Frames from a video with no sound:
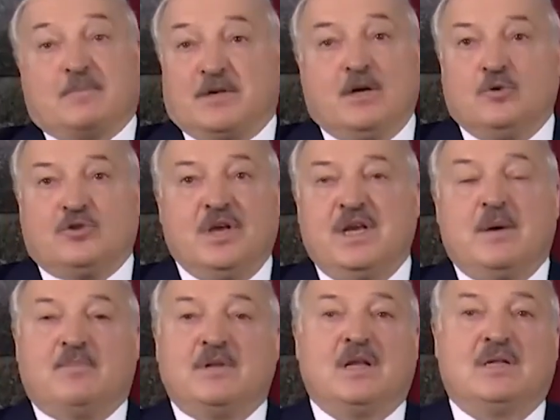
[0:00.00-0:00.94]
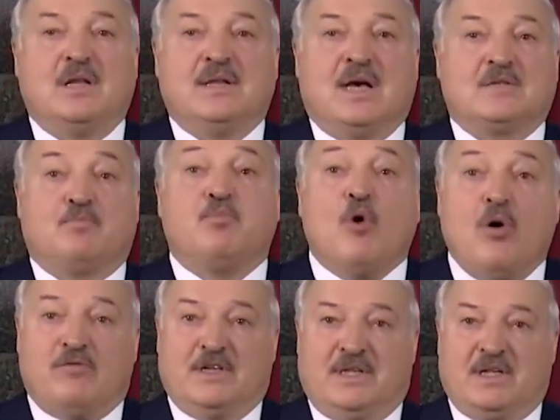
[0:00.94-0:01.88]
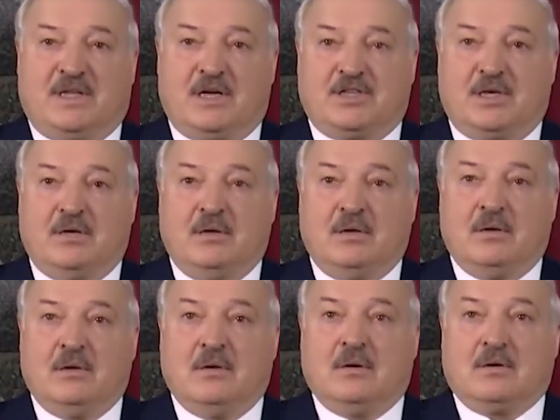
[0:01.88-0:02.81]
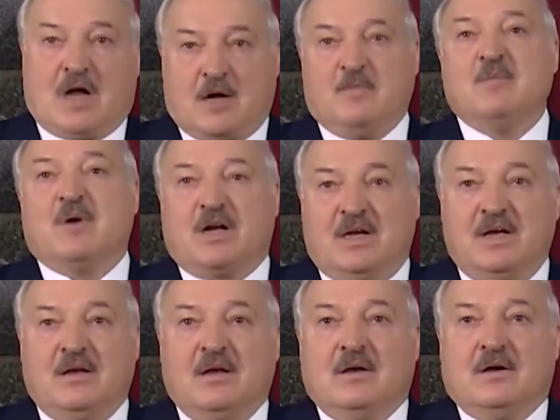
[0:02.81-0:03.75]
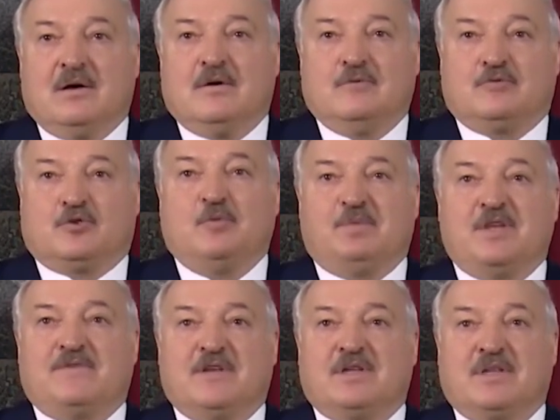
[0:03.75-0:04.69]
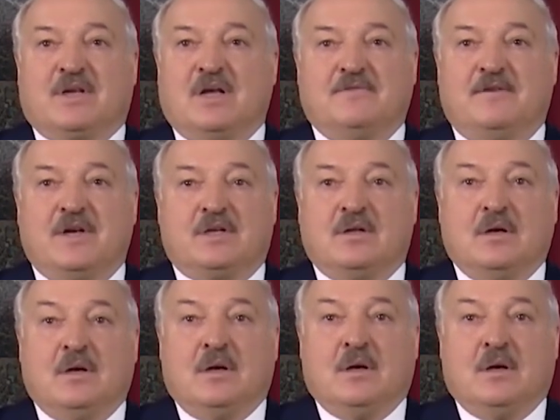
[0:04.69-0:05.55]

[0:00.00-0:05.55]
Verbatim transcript: Абсолютно не было для нас повода даже. Как мы могли э, вступить в этот конфликт?